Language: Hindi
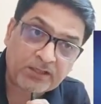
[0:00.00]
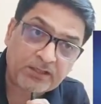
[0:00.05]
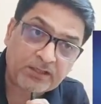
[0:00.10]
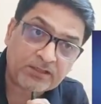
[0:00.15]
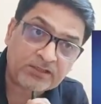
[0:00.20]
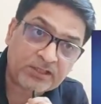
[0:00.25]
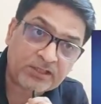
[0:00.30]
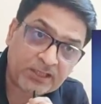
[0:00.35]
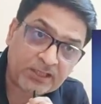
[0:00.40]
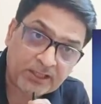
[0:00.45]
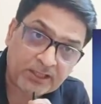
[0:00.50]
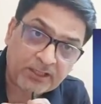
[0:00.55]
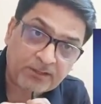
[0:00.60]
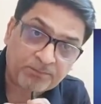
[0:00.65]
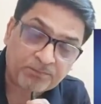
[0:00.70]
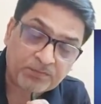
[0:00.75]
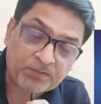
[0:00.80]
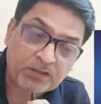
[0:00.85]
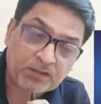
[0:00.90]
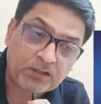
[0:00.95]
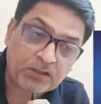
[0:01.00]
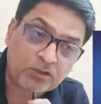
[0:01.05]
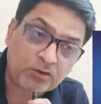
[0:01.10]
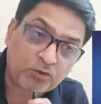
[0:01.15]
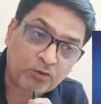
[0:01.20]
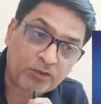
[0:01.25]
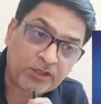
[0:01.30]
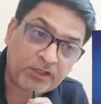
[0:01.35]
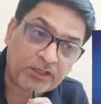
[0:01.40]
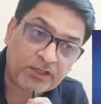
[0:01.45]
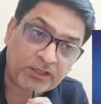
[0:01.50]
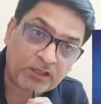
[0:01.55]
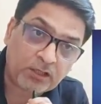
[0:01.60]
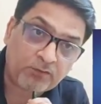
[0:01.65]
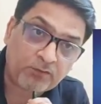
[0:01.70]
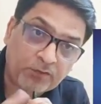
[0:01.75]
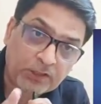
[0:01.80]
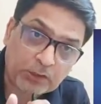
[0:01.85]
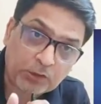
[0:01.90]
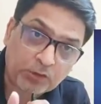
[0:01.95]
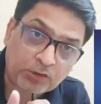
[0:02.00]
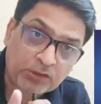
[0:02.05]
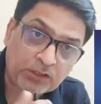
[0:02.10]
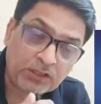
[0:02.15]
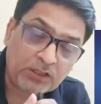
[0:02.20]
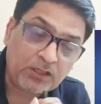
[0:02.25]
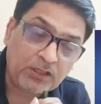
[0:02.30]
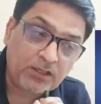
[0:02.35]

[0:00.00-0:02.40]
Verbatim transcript: गई है सी क्रोनिक रीनल फेल्योर